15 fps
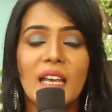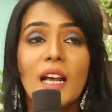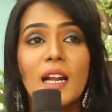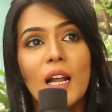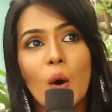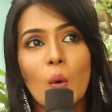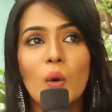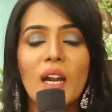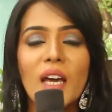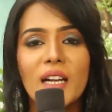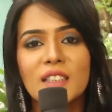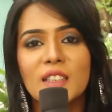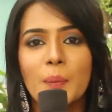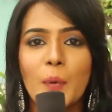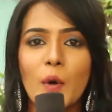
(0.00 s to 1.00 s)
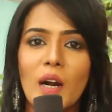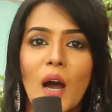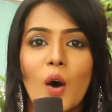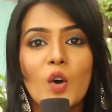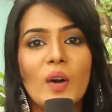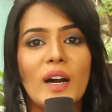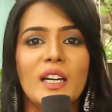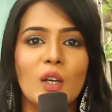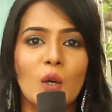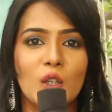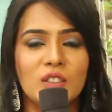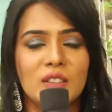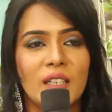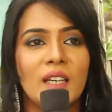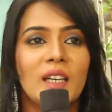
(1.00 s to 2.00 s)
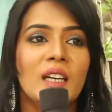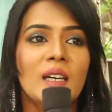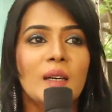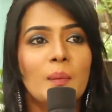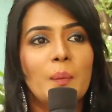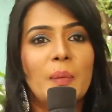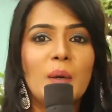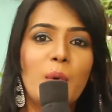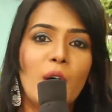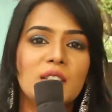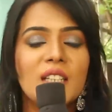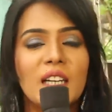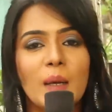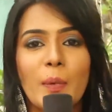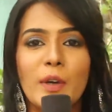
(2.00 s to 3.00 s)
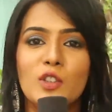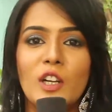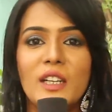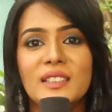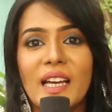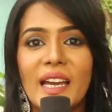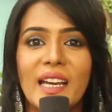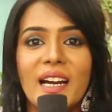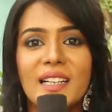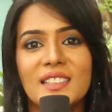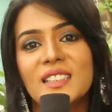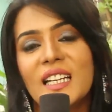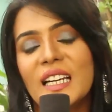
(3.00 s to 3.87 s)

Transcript: ஏன்னா நான் உள்ளே இருந்தப்போ நான் ஒரு வாட்டி யோசித்தேன் பிக் பாஸ் கிட்டே போய் சொல்லி சைக்காட்டிஸ்ட்